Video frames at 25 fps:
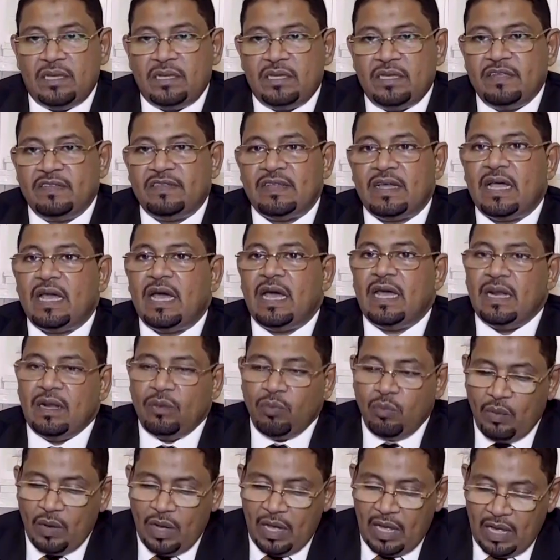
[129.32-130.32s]
اذا كان
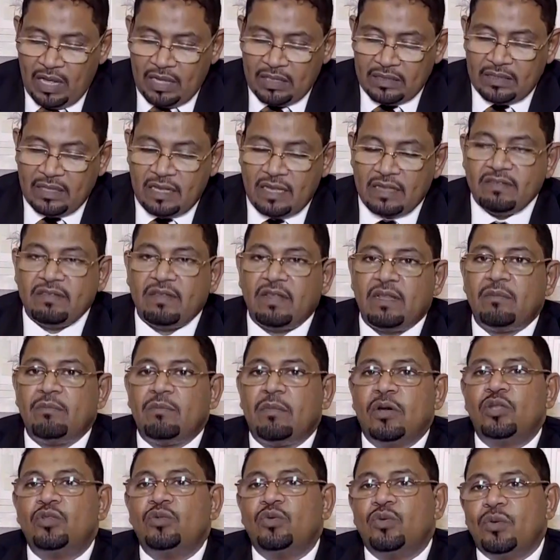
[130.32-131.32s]
هو عقد اصلا
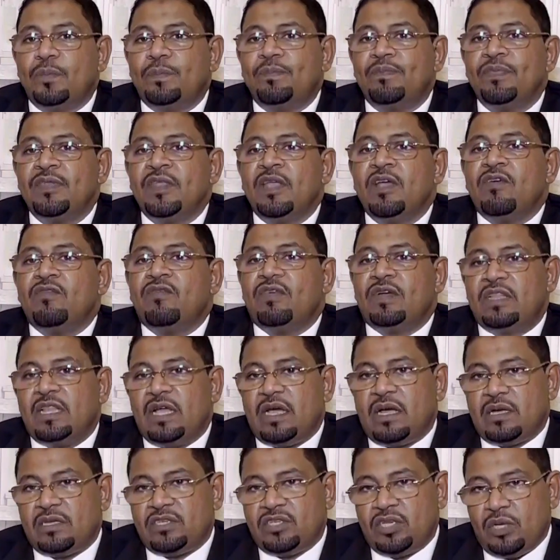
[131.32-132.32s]
مكتوب
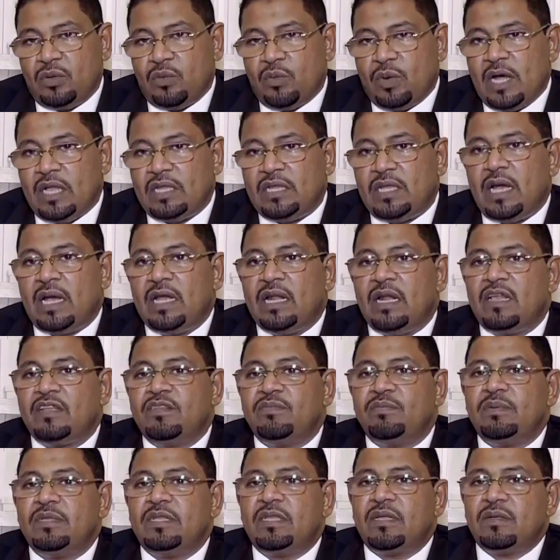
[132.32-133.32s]
فده شيء واضح الناس
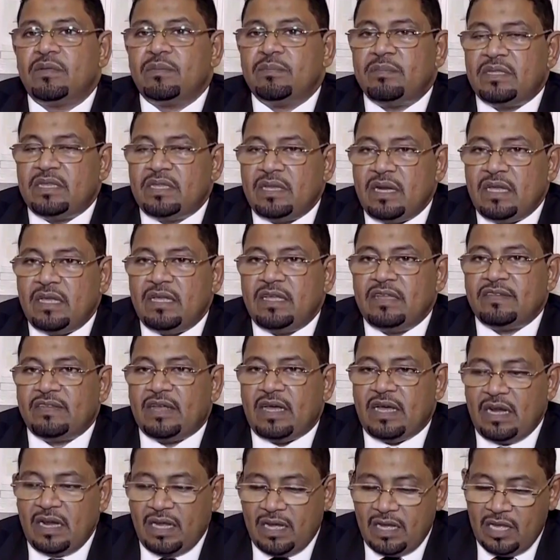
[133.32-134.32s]
بتركز
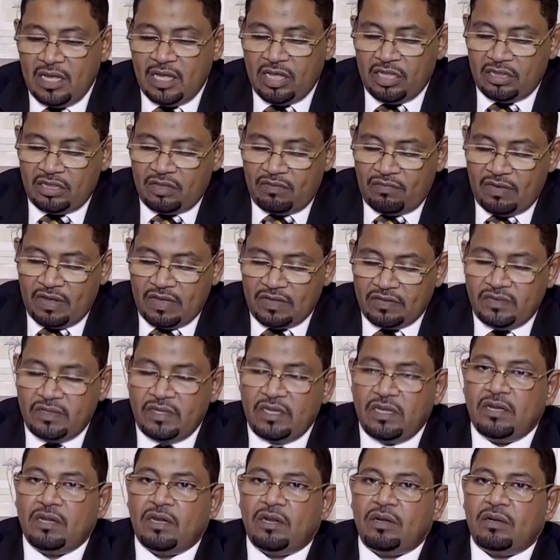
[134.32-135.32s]
على
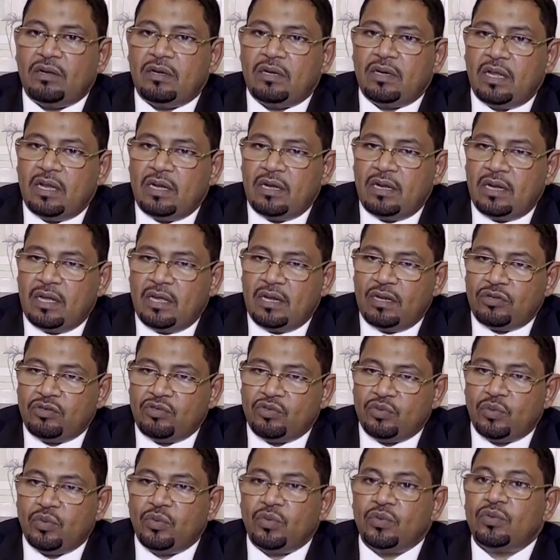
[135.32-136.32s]
تفاصيل
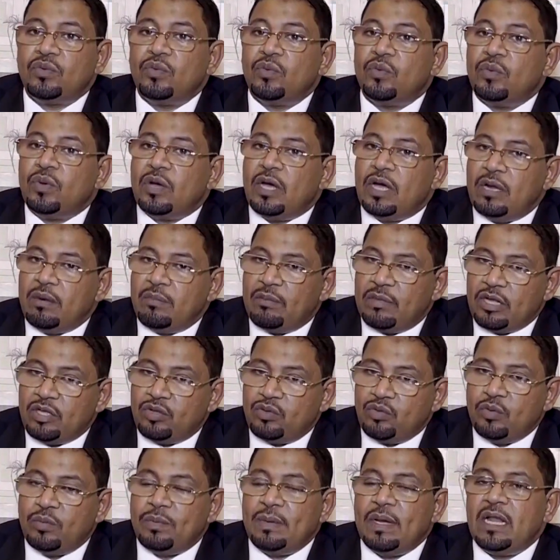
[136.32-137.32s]
الشروط
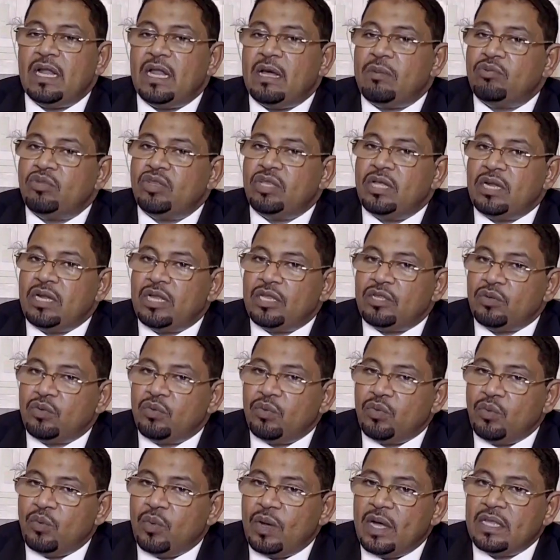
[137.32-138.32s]
المكتوبه لابد انها تكون
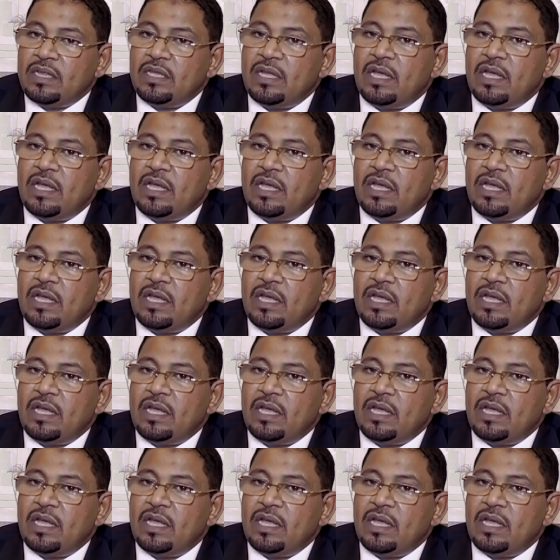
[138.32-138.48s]
واضحه